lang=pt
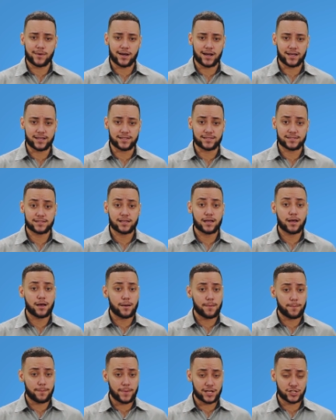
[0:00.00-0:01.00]

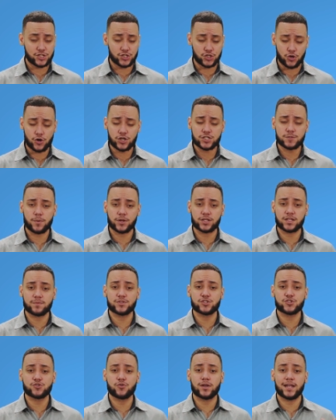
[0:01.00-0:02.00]
mas nós
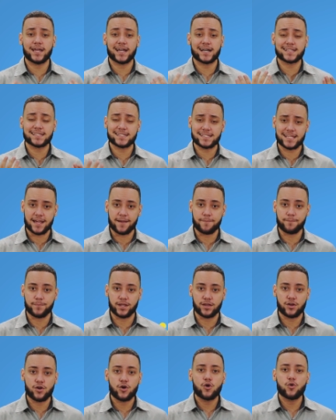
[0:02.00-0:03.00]
podemos escolher
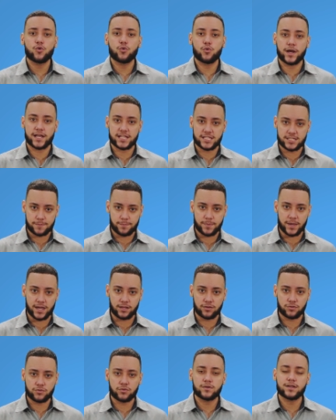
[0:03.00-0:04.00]
sempre o
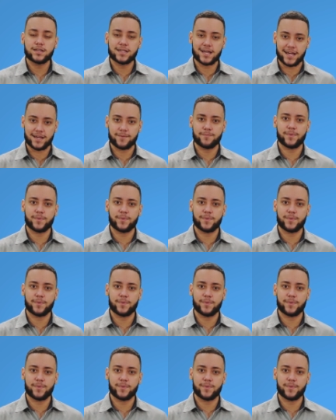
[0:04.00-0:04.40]
respeito e a